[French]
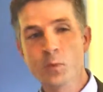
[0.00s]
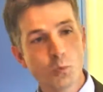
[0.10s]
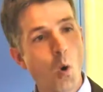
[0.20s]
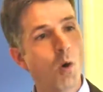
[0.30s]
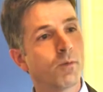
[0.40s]

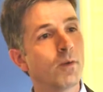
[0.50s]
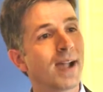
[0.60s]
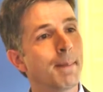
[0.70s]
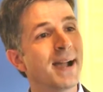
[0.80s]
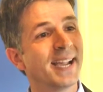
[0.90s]
Nous, on veut
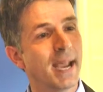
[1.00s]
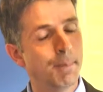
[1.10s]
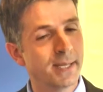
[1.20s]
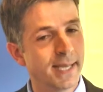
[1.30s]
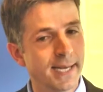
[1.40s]
vraiment
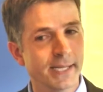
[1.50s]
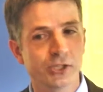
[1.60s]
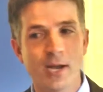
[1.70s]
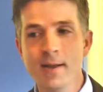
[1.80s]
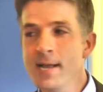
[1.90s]
réimpliquer les
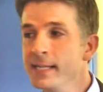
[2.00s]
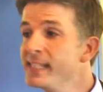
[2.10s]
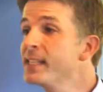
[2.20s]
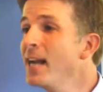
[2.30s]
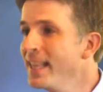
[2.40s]
gens.
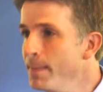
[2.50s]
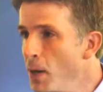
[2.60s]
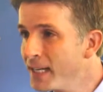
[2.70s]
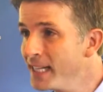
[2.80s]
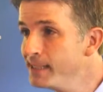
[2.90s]
C'est ça la
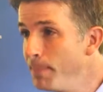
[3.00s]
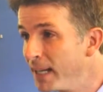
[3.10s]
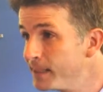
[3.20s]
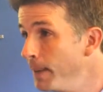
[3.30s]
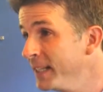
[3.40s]
démocratie
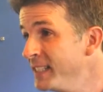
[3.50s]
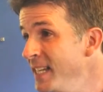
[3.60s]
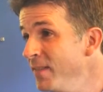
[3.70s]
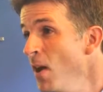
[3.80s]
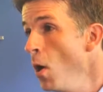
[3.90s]

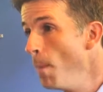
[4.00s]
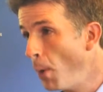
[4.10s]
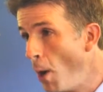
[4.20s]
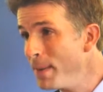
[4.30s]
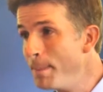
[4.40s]
participative.
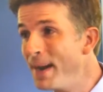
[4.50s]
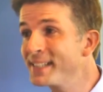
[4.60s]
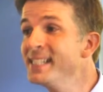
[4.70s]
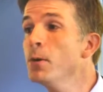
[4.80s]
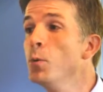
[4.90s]
Premier
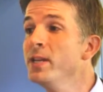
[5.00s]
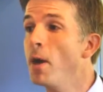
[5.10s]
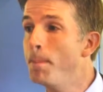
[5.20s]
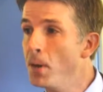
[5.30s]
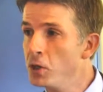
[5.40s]
parti où il n'y
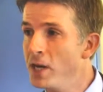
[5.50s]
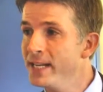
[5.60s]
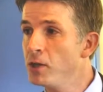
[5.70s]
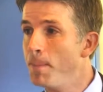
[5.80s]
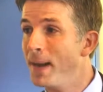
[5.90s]
a pas de
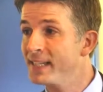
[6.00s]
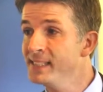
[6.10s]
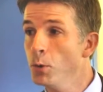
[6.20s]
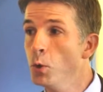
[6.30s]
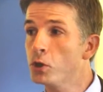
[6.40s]
ligne de
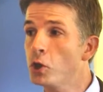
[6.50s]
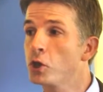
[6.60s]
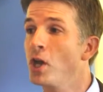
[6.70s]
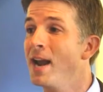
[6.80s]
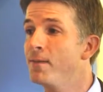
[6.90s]
parti, outre
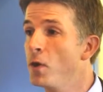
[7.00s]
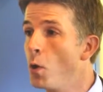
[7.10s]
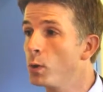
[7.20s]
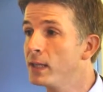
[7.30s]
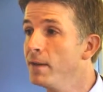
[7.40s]
que la
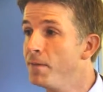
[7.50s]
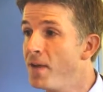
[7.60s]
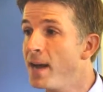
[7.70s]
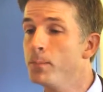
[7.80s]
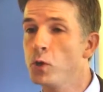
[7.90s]
volonté
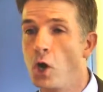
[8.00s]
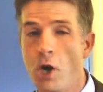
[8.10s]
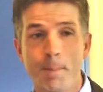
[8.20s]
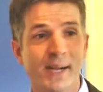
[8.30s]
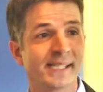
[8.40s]
ferme de
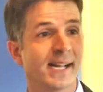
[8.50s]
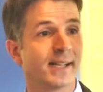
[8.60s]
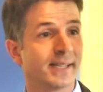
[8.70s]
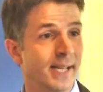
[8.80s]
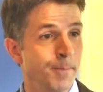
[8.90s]

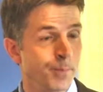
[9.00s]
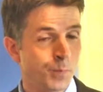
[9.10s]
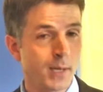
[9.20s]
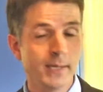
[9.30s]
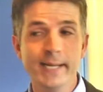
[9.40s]
représenter
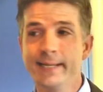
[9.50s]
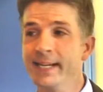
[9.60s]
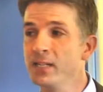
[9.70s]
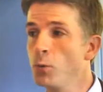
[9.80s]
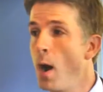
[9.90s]
les
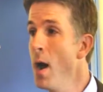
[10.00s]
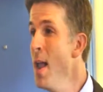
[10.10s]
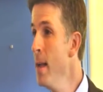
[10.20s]
territoires.